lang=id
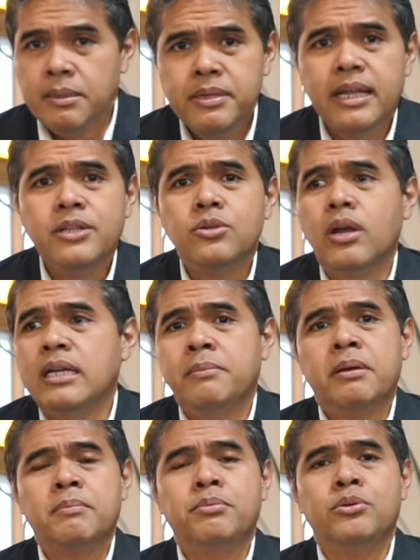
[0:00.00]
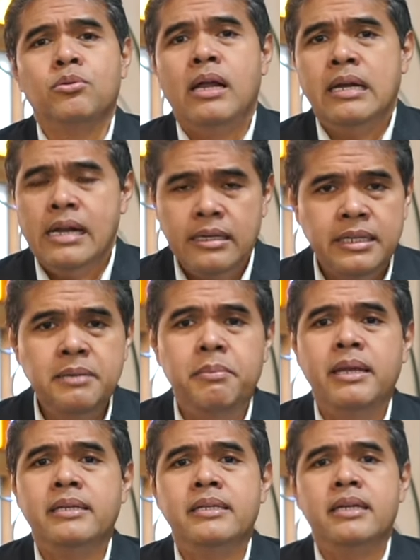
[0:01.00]
Demikian juga di perburuan, di
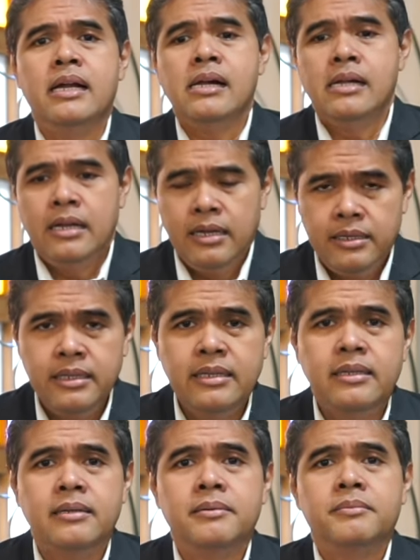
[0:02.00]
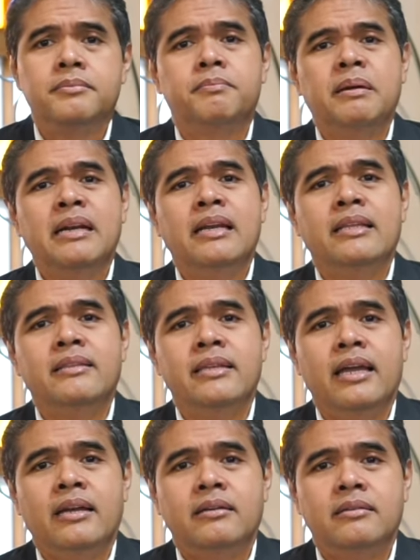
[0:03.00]
media, di
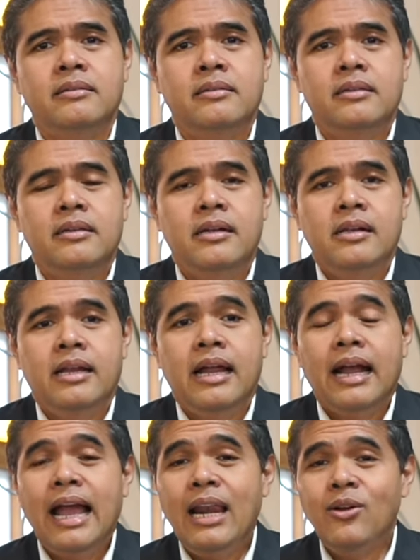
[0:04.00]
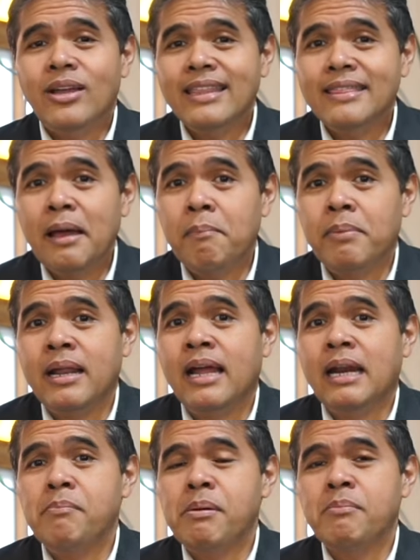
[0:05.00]
penelitian. Kalau kita
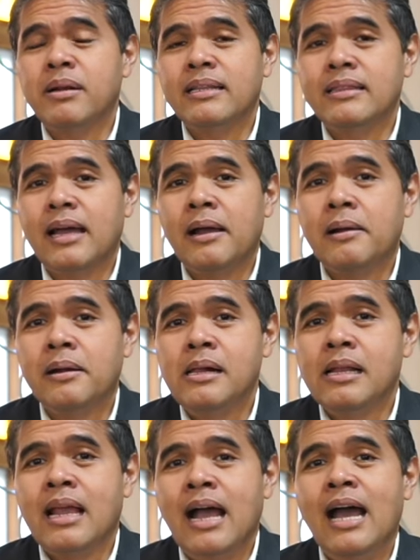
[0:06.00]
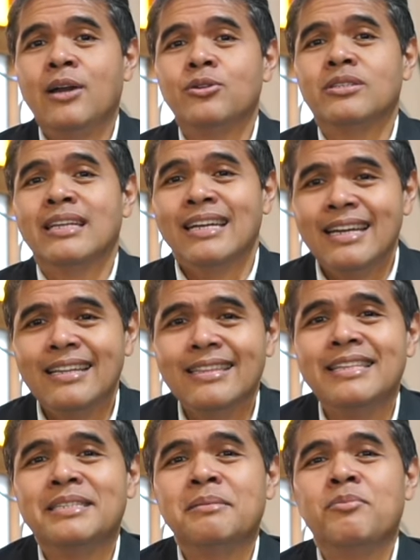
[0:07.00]
berharap pemerintah harus
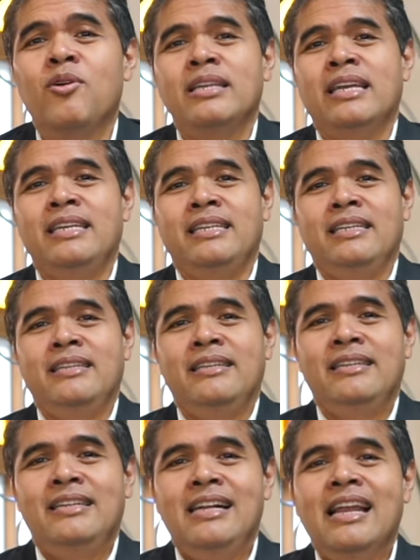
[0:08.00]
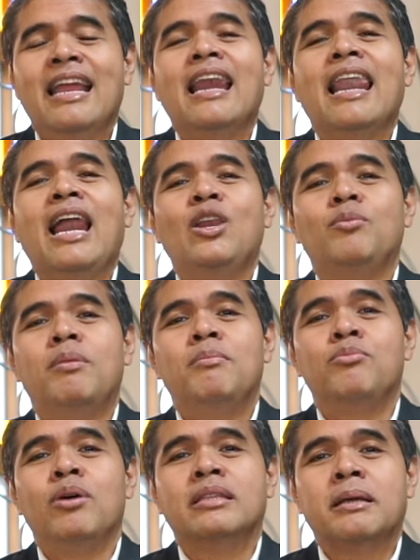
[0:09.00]
ngerti semuanya ini, lalu
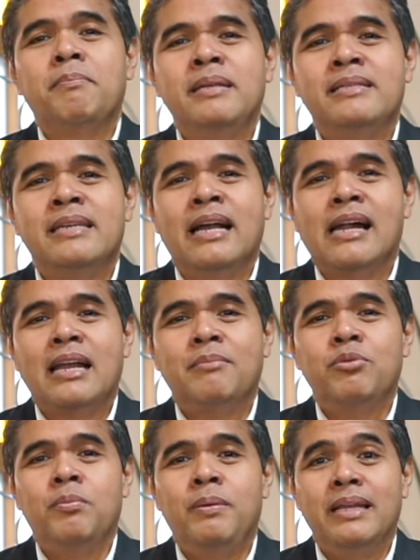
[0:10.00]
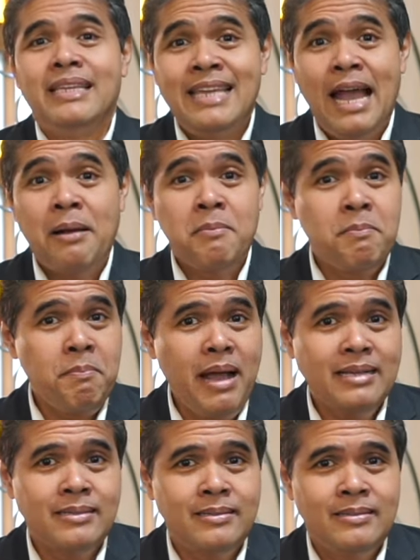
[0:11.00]
membuat kebijakan publik yang
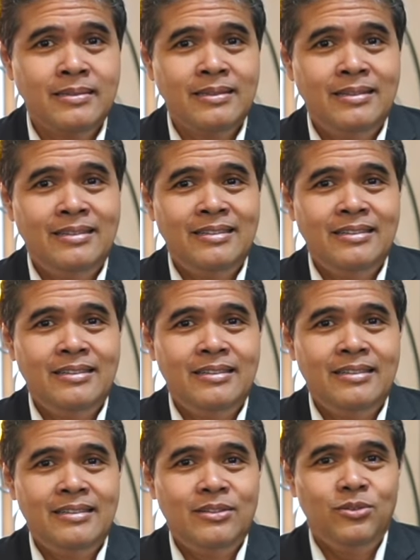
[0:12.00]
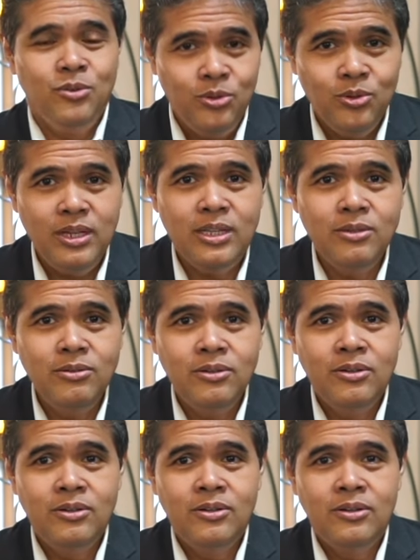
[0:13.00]
pas, untuk itu
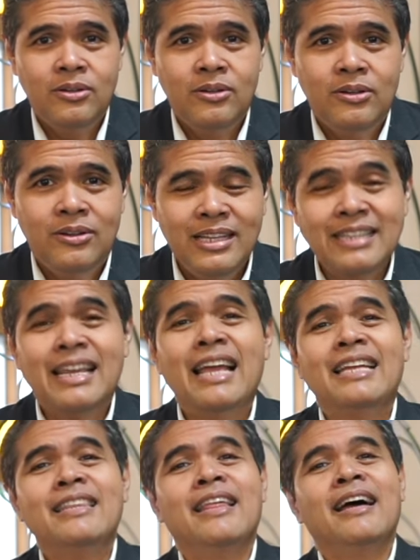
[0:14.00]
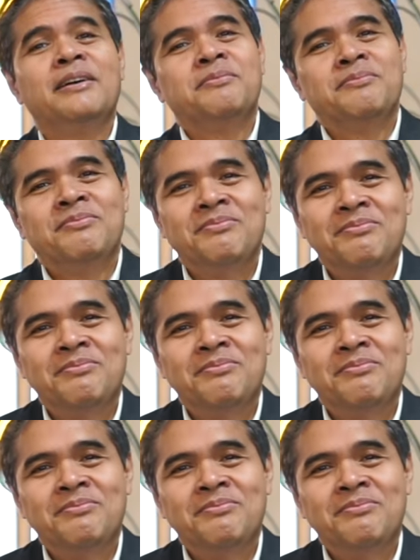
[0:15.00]
yang salah kita.